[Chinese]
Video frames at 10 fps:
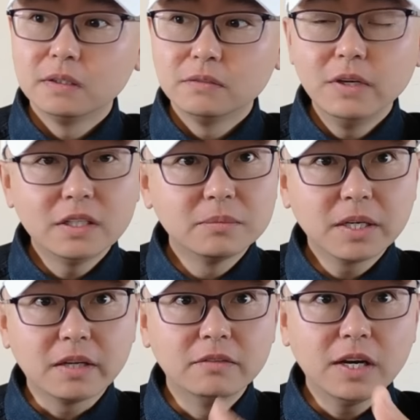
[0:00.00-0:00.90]
为什么
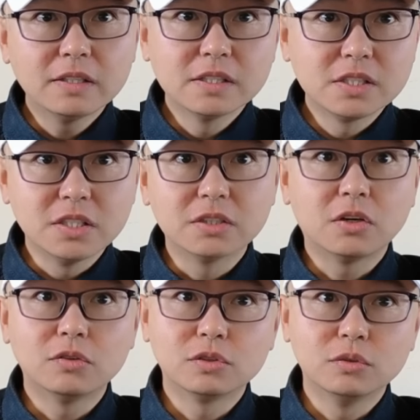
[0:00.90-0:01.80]
给外资企业
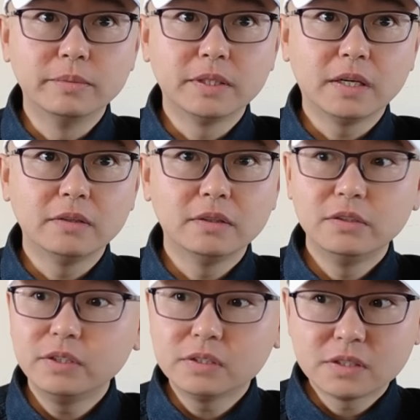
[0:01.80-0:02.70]
超国民待遇？
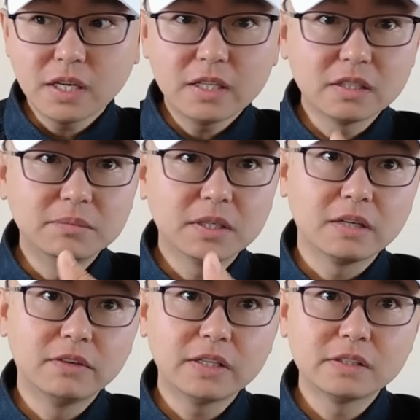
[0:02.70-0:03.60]
因为再怎么
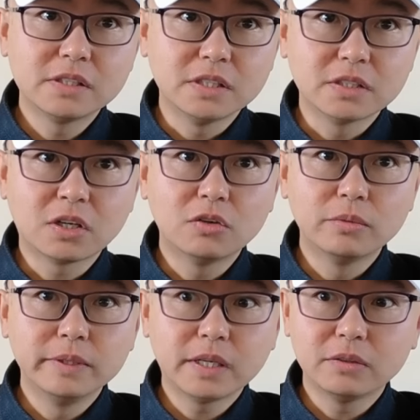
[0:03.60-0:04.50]
给外资企业超国
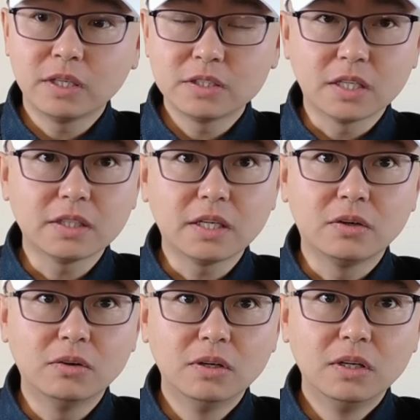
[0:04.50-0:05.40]
民待遇，他强大以
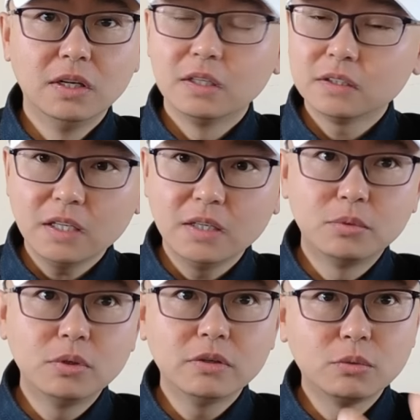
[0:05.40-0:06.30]
后，他也
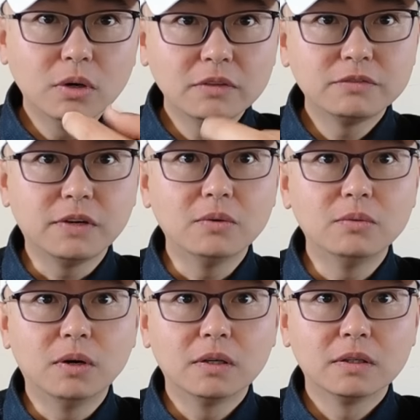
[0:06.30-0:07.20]
不会过来烦
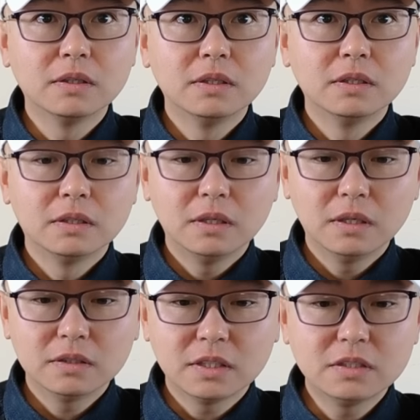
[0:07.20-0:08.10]
我
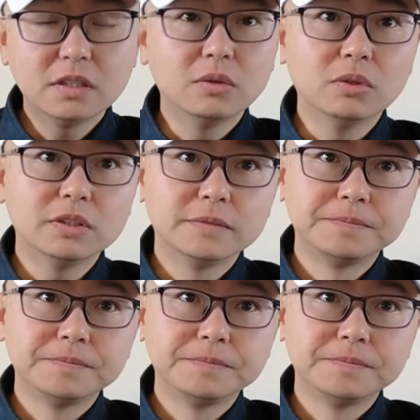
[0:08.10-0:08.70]
啊，他是这个逻辑。